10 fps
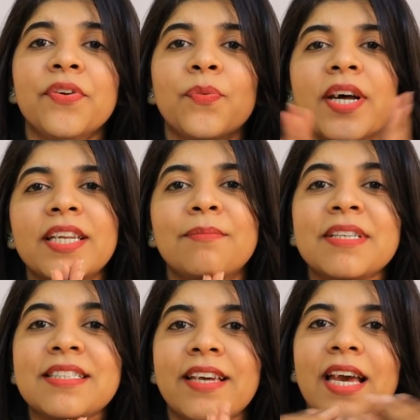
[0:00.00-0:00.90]
एवरीवन
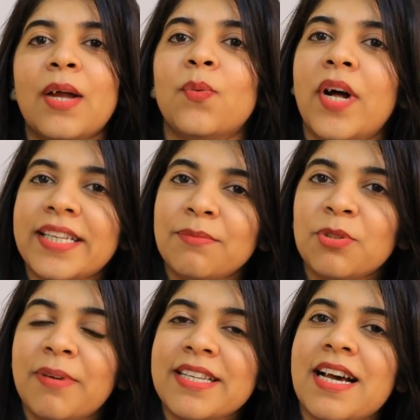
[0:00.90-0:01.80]
नमस्ते एंड वेलकम
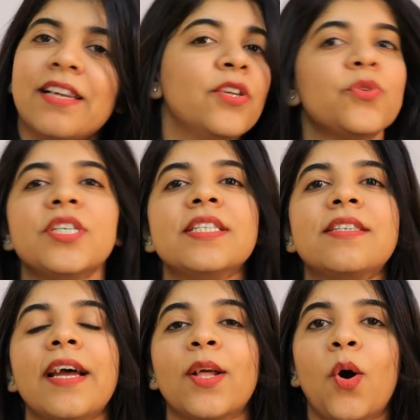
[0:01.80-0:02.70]
टू माय चैनल रुचि
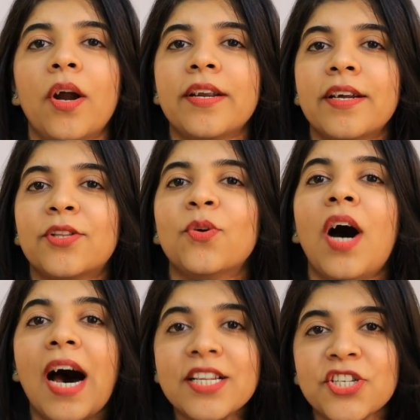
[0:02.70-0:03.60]
स्टाइल कॉर्नर तो
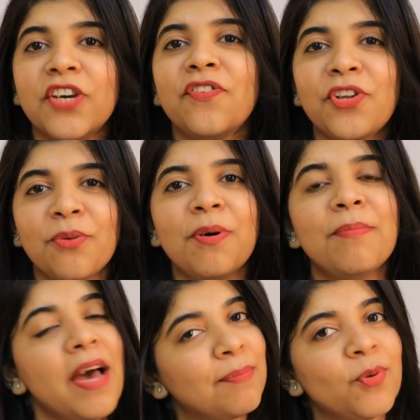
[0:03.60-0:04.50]
आज के वीडियो में
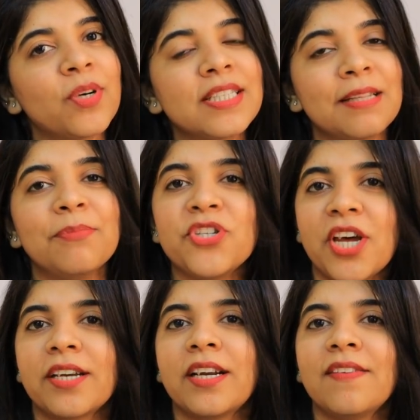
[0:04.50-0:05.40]
मैं आप लोग के साथ में
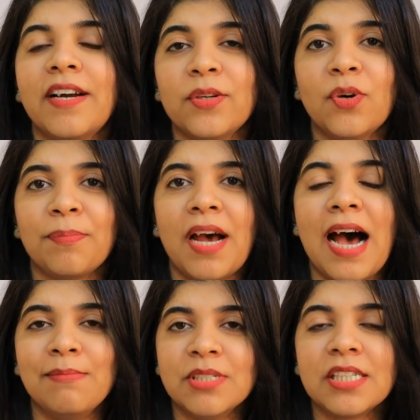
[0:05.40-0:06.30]
शेयर करने वाली हूँ अपना
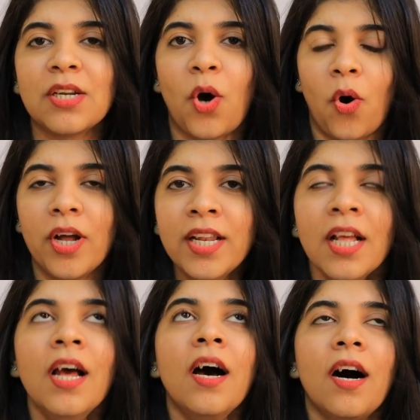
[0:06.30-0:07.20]
अमेजन हॉल
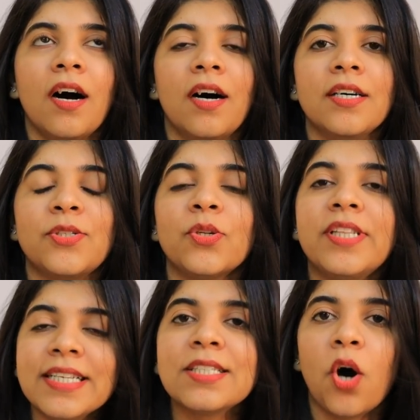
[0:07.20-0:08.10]
सो
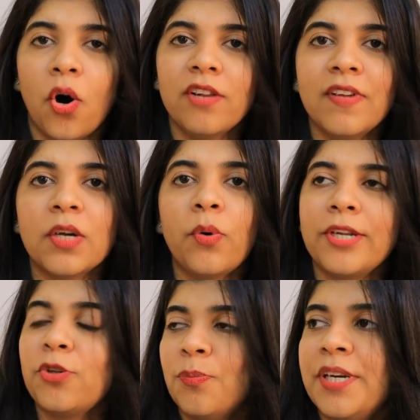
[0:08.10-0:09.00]
दिस हॉल विल
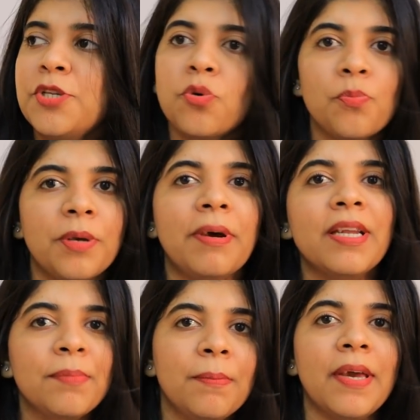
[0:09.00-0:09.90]
गोइंग टू बी जो भी
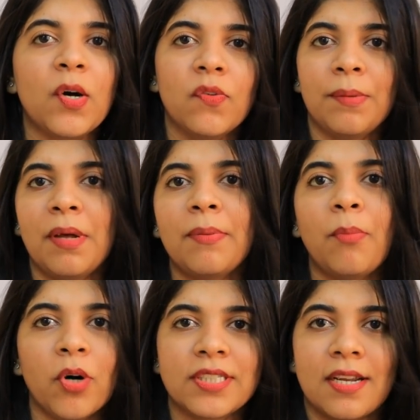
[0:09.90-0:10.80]
मैंने अपने मेकओवर में अभी
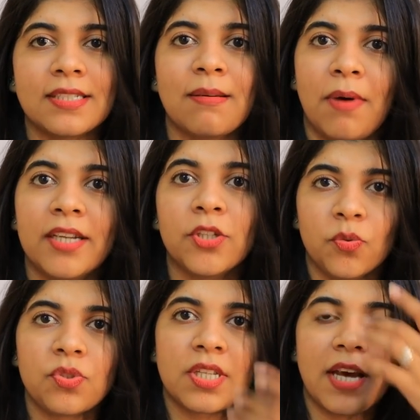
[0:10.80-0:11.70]
बहुत सारा सामान
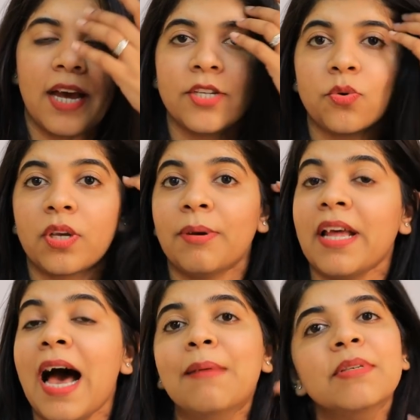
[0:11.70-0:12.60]
यूज़ किया है जो कि
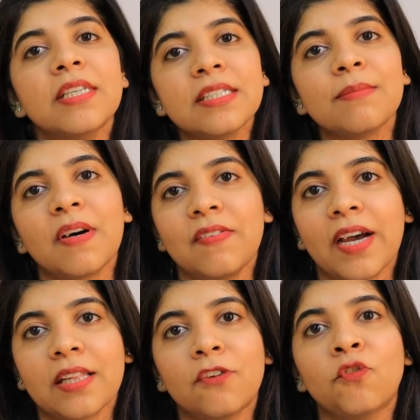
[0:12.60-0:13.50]
मैंने अमेजन से
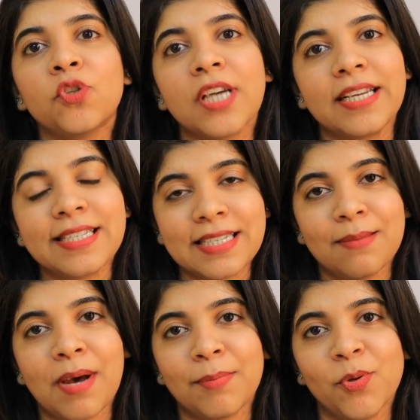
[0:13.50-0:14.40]
मंगवाया था वो सारी
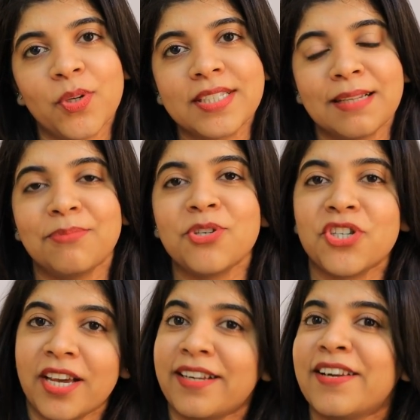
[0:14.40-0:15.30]
चीज़ें मैं आप लोगों के साथ में
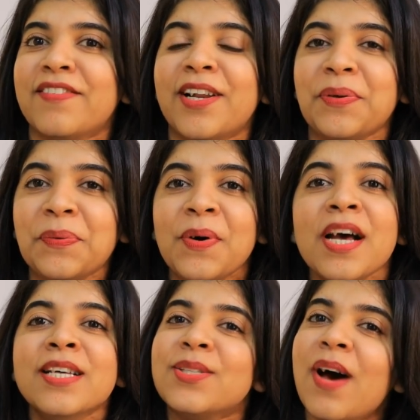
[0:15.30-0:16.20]
शेयर करने वाली हूँ
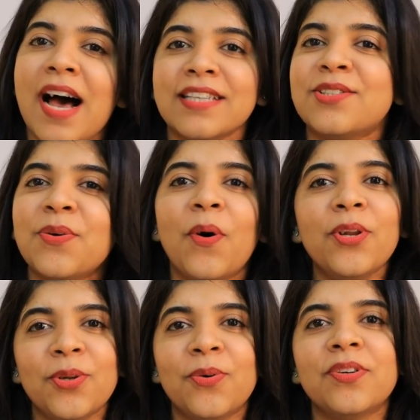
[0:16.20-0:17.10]
सो एज यू
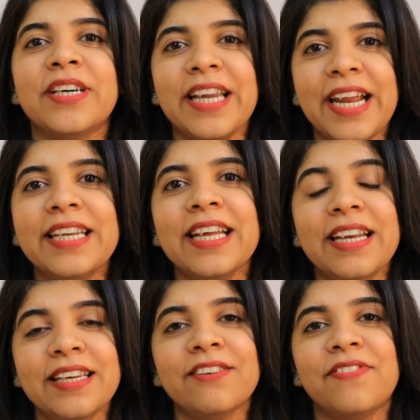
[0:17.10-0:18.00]
ऑल नो ग्रेट
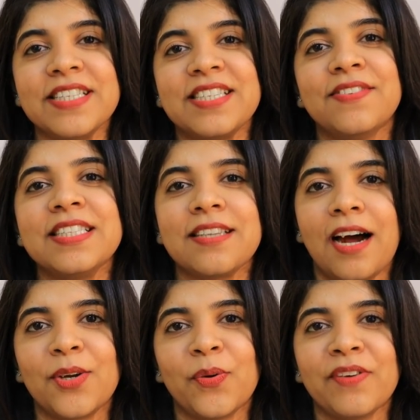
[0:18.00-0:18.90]
इंडियन फेस्टिवल
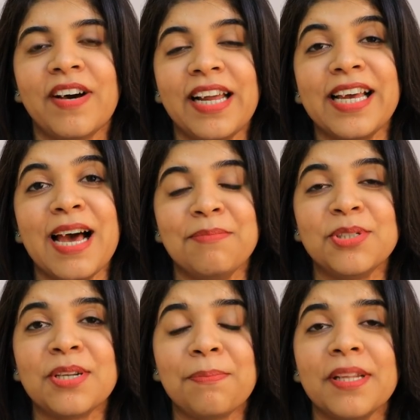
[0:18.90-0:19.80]
स्टार्ट होने वाला है
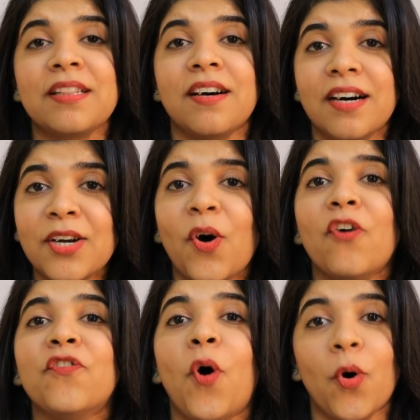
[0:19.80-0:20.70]
अमेजन पे थर्ड
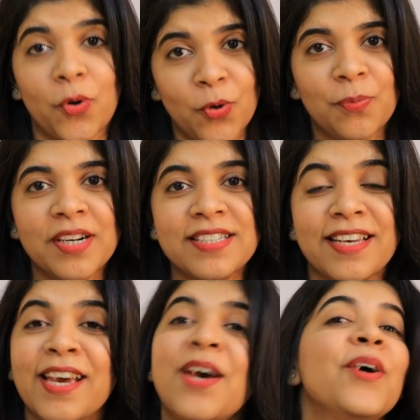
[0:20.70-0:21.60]
ऑफ अक्टूबर
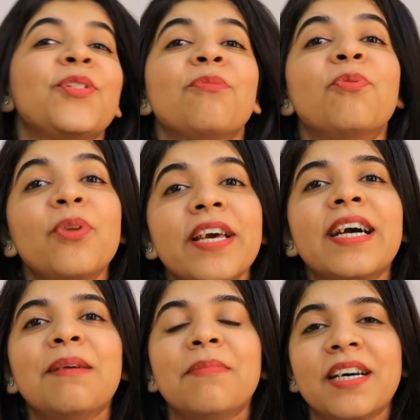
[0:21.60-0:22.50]
से तो
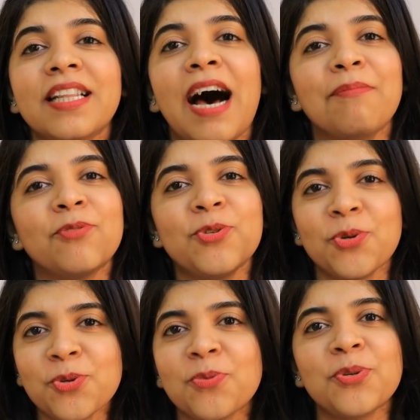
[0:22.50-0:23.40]
भूलिएगा मत आपको
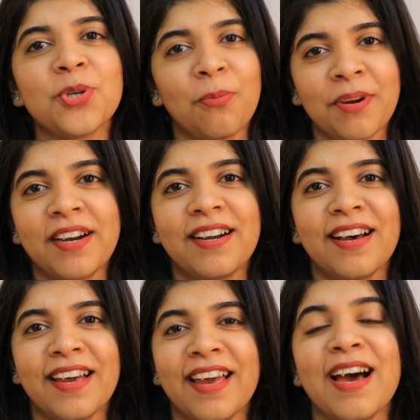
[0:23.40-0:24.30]
जो जो भी शॉपिंग
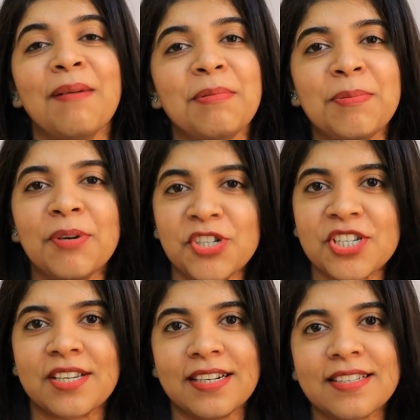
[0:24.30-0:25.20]
करना है आप अभी
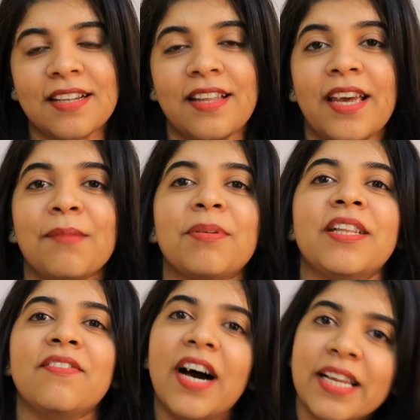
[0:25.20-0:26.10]
परचेस कर सकते हैं अपने
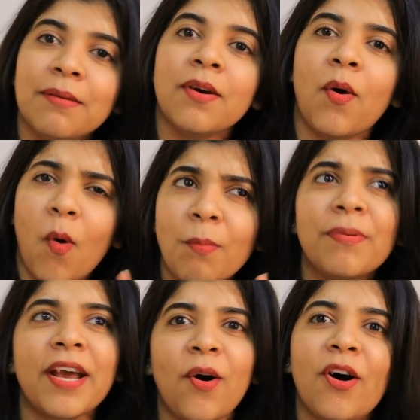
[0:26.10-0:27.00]
दिवाली
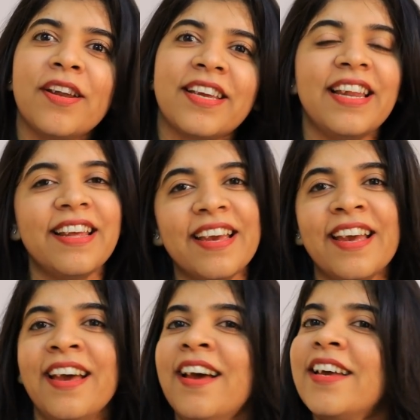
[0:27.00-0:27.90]
होम डेकोर के लिए